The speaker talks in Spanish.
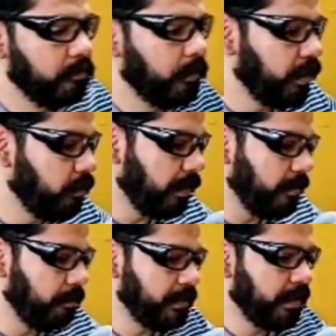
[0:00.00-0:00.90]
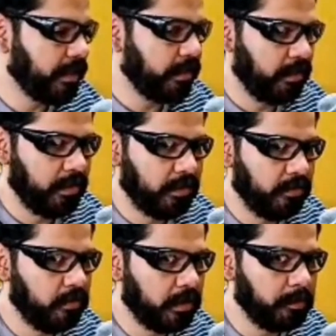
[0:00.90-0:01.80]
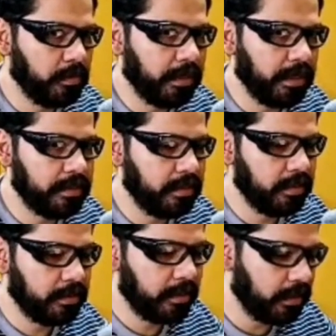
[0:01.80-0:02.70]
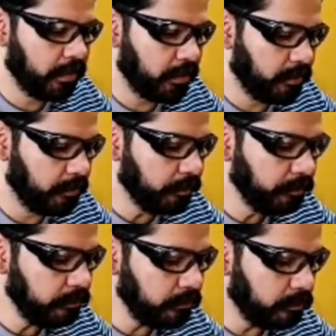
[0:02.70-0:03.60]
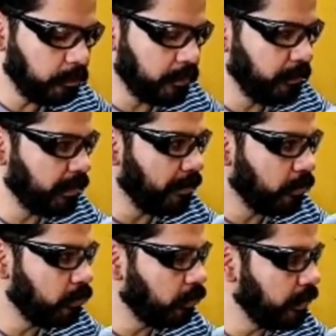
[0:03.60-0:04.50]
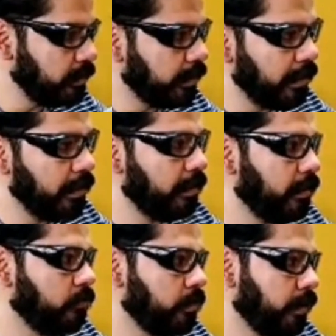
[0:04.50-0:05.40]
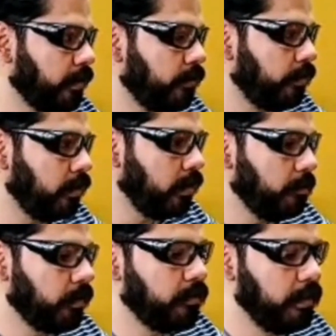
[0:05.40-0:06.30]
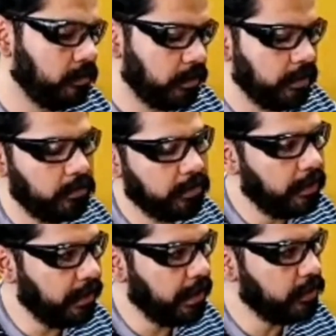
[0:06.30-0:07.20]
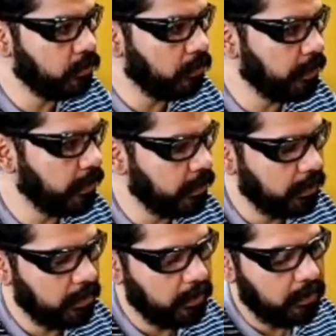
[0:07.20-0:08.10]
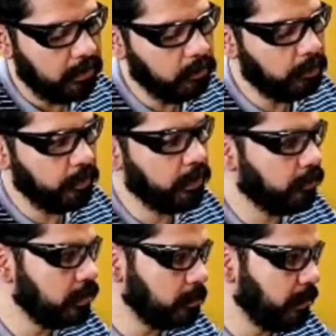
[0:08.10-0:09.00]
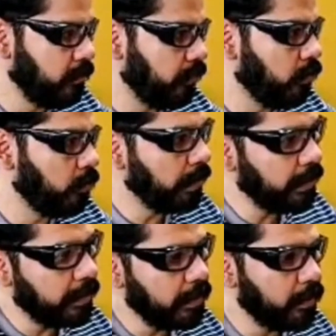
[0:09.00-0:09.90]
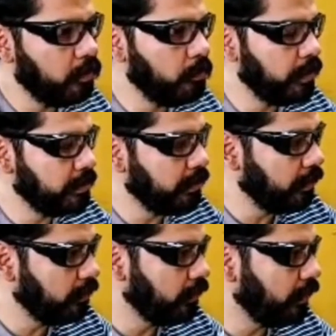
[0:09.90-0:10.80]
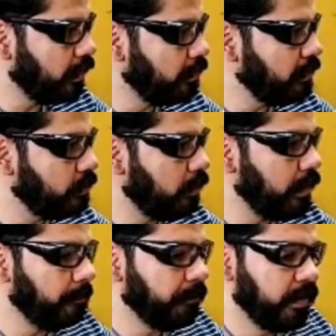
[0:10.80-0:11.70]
Bueno, para empezar, eh, yo lo que podría decir es que, pues mi trabajo no es en realidad ilustrador, porque un ilustrador trabaja sobre un proyecto en específico para darle como esta identidad visual.